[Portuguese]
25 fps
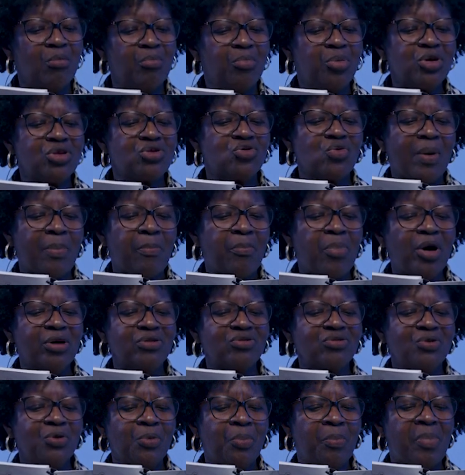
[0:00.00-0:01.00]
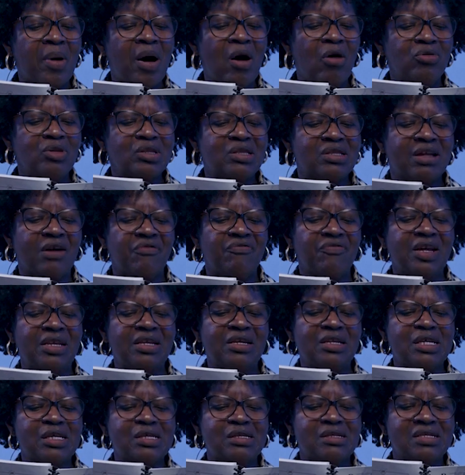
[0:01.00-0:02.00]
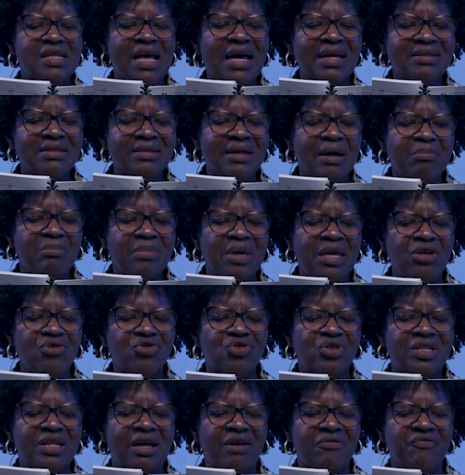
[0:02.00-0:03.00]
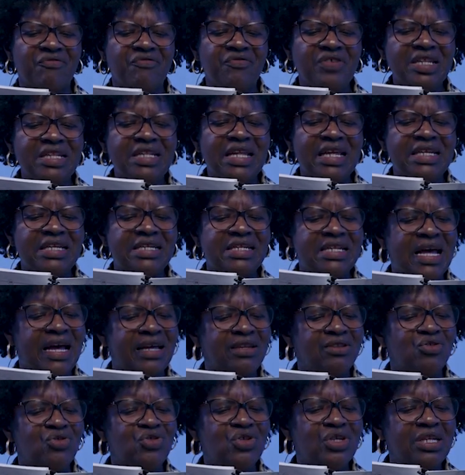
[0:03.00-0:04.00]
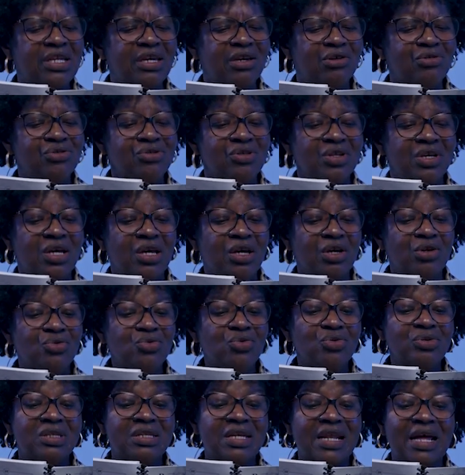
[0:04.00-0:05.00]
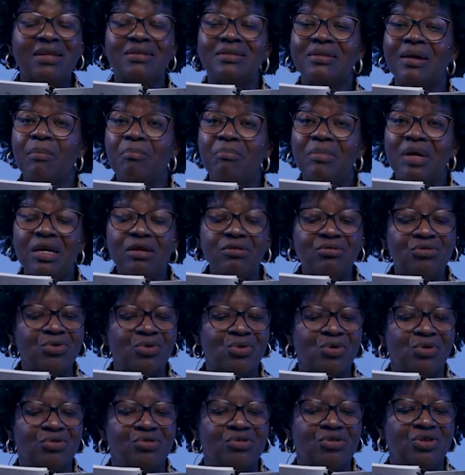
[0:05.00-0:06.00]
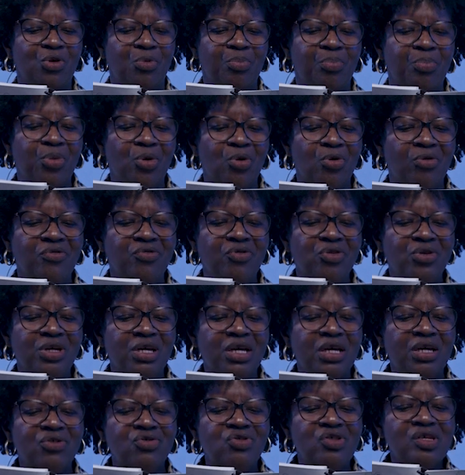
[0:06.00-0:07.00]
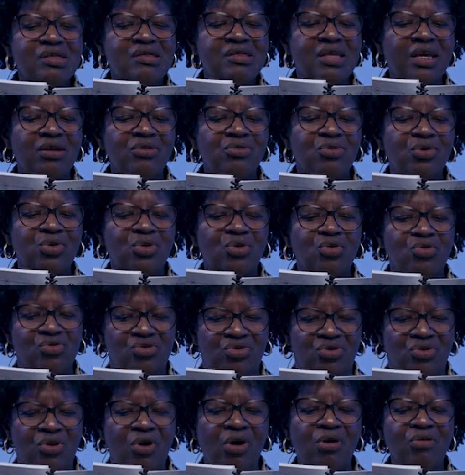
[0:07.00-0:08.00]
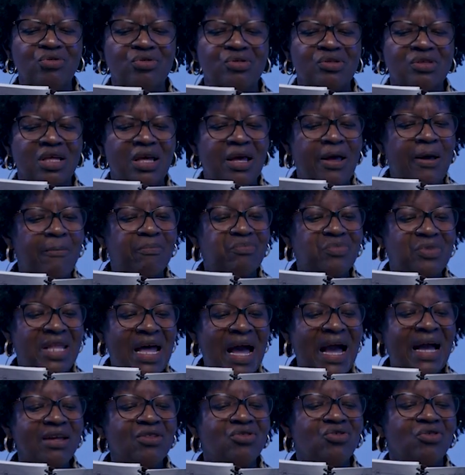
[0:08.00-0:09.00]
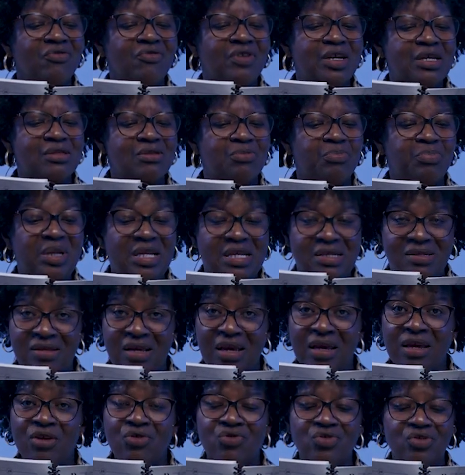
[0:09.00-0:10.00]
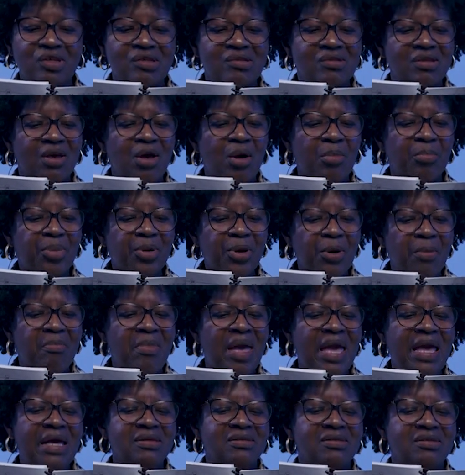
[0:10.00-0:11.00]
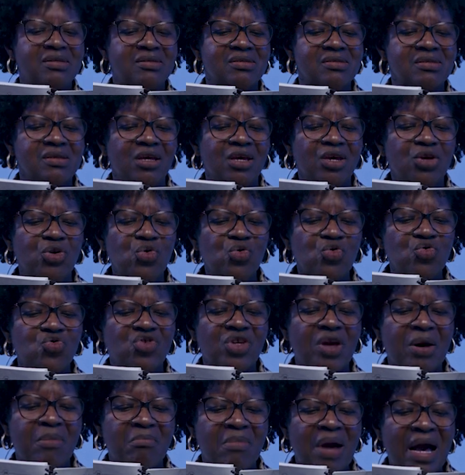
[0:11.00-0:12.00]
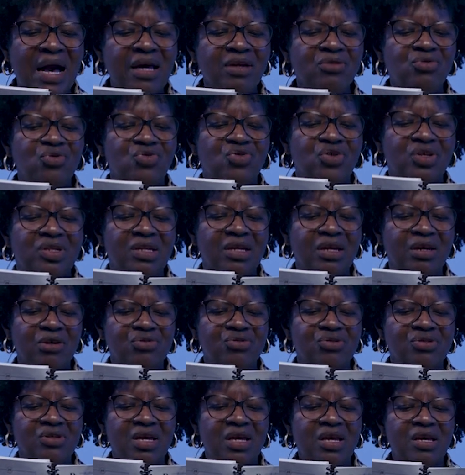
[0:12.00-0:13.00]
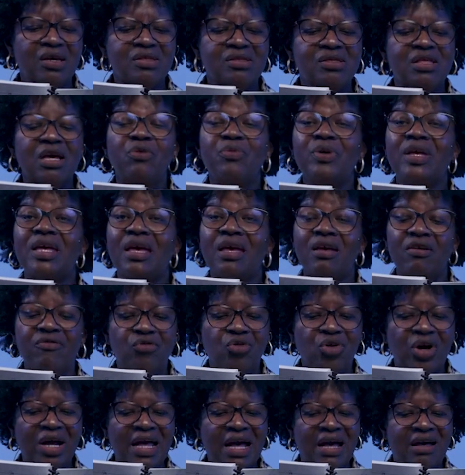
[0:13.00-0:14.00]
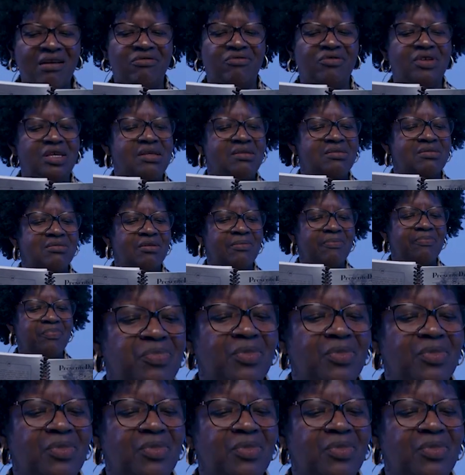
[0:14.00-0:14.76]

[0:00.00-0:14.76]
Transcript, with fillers: pois o apóstolo Paulo está falando exatamente da fidelidade de Deus no tratamento com o seu povo, dizendo que os dons, dádivas, presentes, promessas e o chamado de Deus são irrevogáveis.